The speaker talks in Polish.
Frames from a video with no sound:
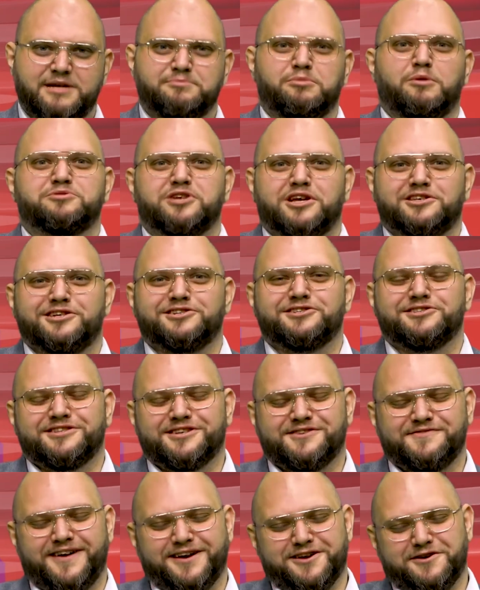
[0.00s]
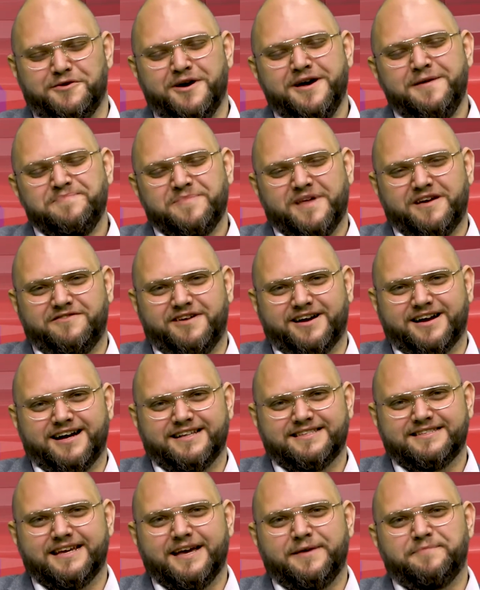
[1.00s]
bo przecież trwają
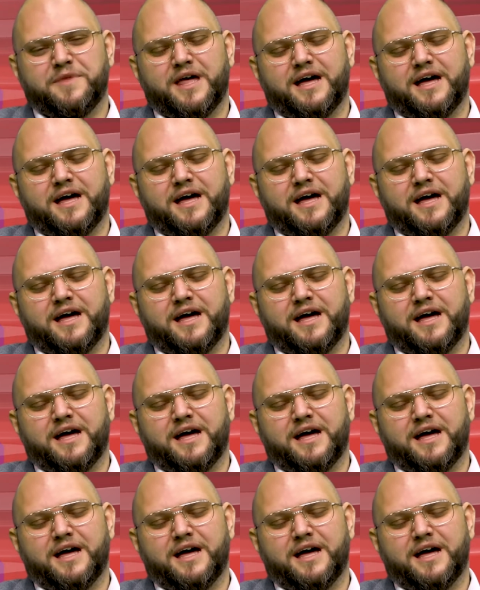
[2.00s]
wakacje,